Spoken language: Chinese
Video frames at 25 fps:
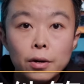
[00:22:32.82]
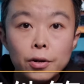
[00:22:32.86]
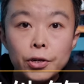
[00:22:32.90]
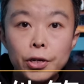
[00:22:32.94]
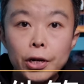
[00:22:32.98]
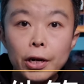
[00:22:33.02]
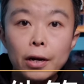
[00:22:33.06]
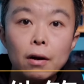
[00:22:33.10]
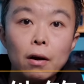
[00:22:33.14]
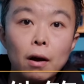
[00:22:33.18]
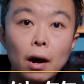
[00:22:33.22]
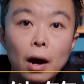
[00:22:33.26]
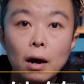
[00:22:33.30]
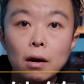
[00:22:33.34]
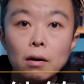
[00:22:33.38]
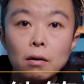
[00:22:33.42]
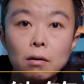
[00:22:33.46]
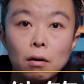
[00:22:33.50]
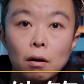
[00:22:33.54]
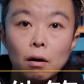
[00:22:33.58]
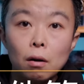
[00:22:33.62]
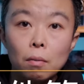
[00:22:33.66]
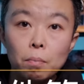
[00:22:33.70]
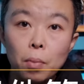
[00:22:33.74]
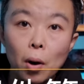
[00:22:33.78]
这个
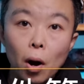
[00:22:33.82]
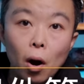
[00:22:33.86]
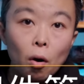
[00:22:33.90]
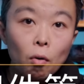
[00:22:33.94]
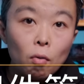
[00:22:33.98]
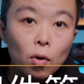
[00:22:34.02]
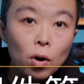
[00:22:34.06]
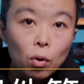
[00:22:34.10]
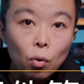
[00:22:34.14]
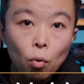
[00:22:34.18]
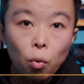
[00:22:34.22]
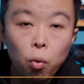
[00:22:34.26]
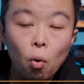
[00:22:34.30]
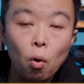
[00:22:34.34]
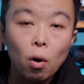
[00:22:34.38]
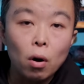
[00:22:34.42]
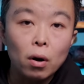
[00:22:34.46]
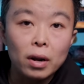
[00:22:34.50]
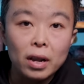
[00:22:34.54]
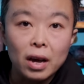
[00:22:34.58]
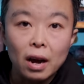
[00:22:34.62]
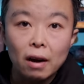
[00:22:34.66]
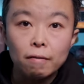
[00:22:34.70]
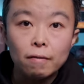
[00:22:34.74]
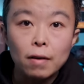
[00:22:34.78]
Anker Power
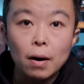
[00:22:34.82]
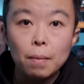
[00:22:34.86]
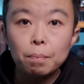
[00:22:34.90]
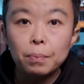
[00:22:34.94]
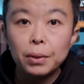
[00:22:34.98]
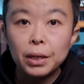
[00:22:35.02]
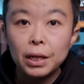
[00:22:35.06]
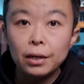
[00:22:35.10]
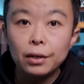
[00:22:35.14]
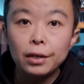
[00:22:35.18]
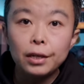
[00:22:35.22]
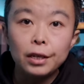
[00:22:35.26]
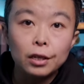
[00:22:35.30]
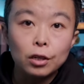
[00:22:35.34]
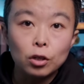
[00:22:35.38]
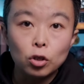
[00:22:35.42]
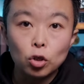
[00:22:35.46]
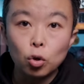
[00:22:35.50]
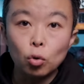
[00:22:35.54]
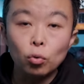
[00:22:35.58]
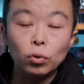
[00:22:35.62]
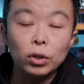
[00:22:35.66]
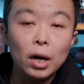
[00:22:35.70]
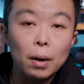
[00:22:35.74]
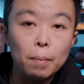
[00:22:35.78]
Core 2000 PD 的
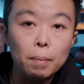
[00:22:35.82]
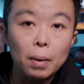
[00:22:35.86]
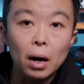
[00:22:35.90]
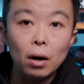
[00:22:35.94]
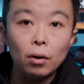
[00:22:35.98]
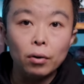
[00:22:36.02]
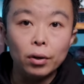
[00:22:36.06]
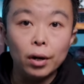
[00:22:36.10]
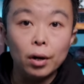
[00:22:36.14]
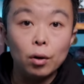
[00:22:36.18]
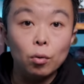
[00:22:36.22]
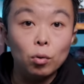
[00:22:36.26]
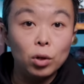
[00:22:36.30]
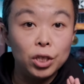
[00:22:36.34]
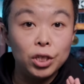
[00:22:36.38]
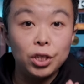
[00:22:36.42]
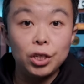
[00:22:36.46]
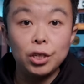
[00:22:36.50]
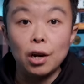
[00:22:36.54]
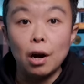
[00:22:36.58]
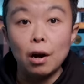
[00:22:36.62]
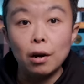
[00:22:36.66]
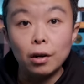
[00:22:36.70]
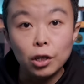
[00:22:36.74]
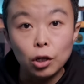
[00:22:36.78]
充电宝呢，我
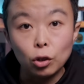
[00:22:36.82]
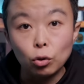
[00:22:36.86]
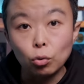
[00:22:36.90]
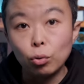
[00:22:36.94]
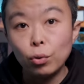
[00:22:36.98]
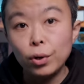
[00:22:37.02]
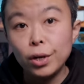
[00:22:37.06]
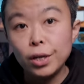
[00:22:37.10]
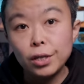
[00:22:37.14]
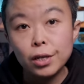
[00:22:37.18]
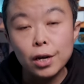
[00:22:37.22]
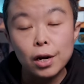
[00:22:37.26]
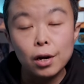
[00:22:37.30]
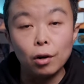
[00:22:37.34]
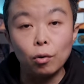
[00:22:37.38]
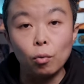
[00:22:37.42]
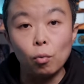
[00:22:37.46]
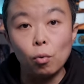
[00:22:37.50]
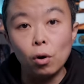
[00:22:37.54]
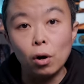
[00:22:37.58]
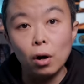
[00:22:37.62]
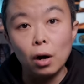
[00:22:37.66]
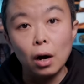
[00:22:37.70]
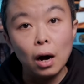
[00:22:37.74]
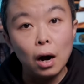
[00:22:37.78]
强力推荐
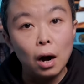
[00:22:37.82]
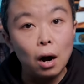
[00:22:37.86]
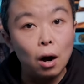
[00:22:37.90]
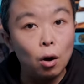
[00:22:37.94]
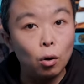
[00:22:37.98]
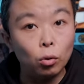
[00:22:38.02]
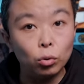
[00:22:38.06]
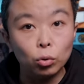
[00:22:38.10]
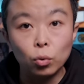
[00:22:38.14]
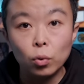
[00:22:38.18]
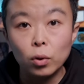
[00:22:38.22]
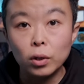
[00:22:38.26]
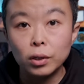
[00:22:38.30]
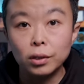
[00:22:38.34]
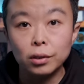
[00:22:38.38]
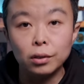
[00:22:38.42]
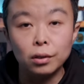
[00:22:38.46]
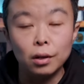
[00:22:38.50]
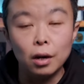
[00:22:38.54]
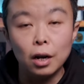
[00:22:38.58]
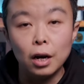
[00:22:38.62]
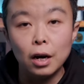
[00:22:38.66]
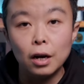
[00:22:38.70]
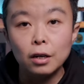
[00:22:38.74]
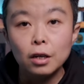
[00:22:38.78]
过好多次
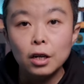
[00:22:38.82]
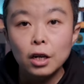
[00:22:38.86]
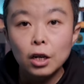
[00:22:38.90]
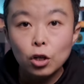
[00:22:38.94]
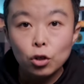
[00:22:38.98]
了，